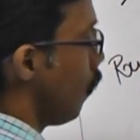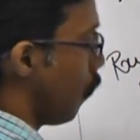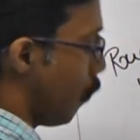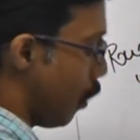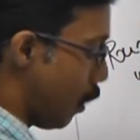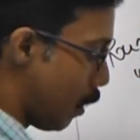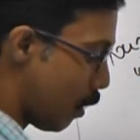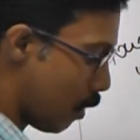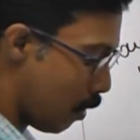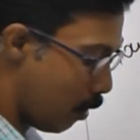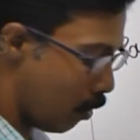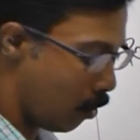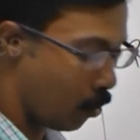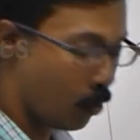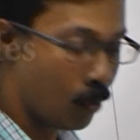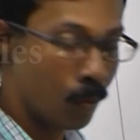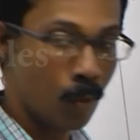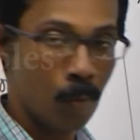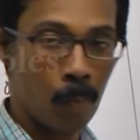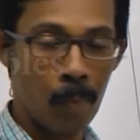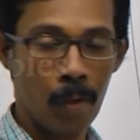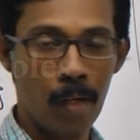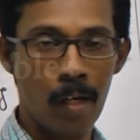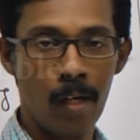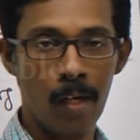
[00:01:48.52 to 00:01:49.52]
இந்த மாதிரி
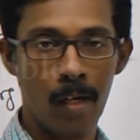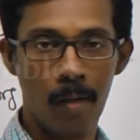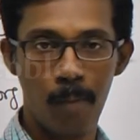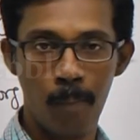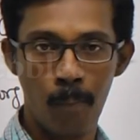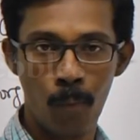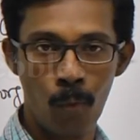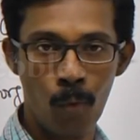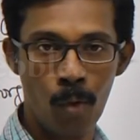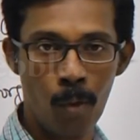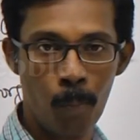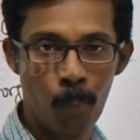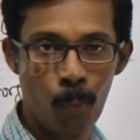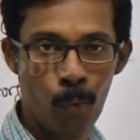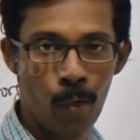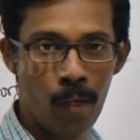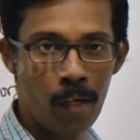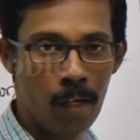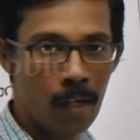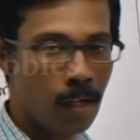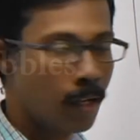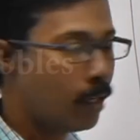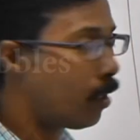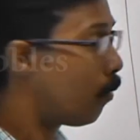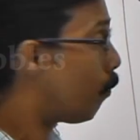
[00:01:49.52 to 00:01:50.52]
இருக்கும் அப்படின்னு நான் உங்களுக்கு
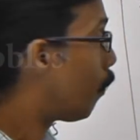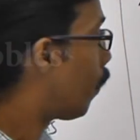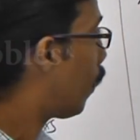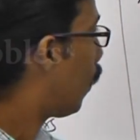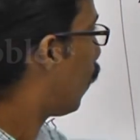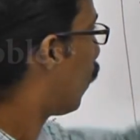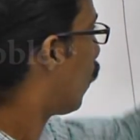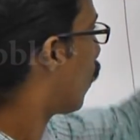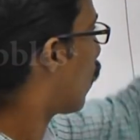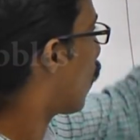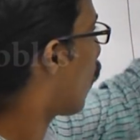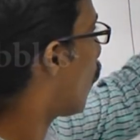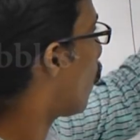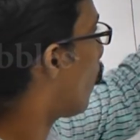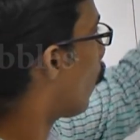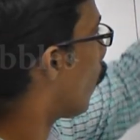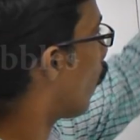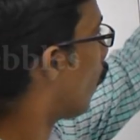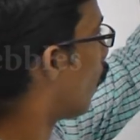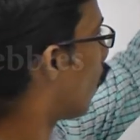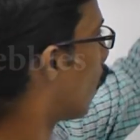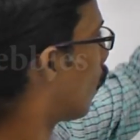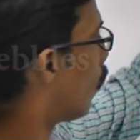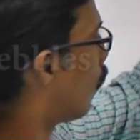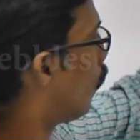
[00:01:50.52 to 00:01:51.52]
புரியுறதுக்காக இப்படி நான் ட்ரா
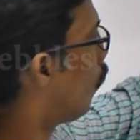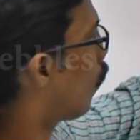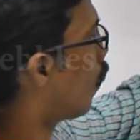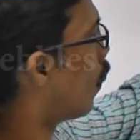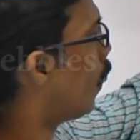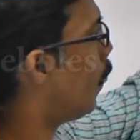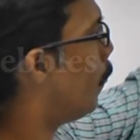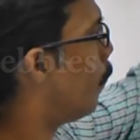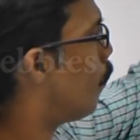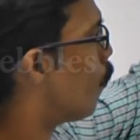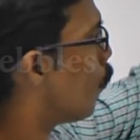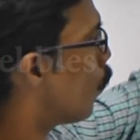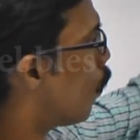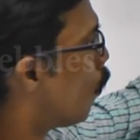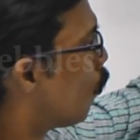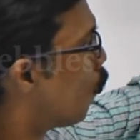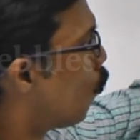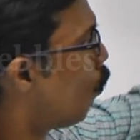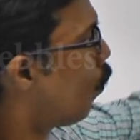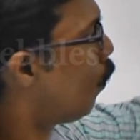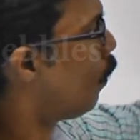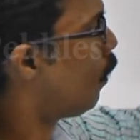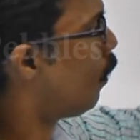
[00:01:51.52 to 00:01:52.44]
பண்ணியிருக்கிறேன் ஓகே ஸோ